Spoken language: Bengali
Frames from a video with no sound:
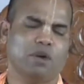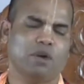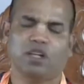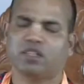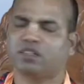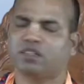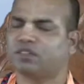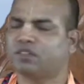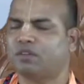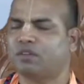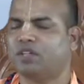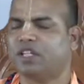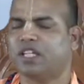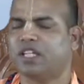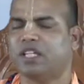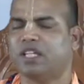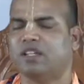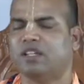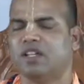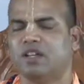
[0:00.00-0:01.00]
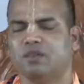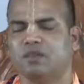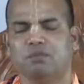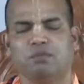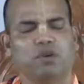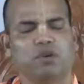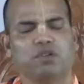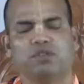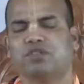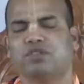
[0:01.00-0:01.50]
মত্ত হয়ে
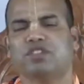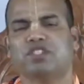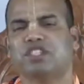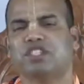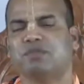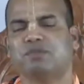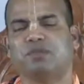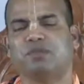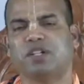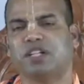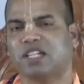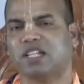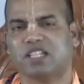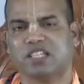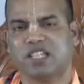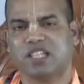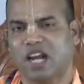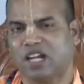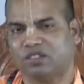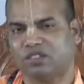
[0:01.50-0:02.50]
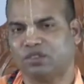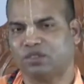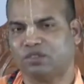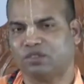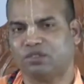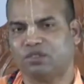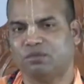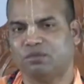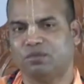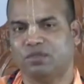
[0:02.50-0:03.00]
মনুষ্য জীবনটাকে সার্থক
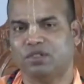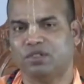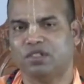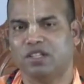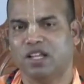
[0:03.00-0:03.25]
করব।